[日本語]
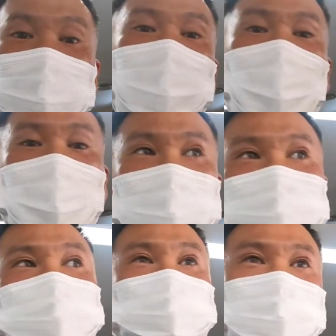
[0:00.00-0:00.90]

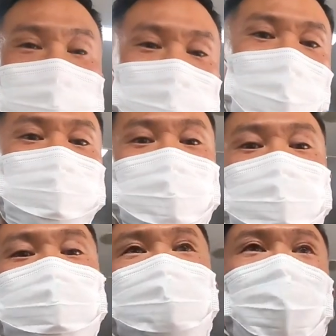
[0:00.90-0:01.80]
えー、14時38
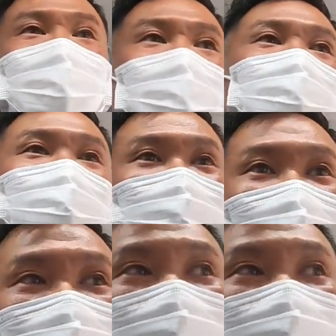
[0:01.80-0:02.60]
分制限エリアに入って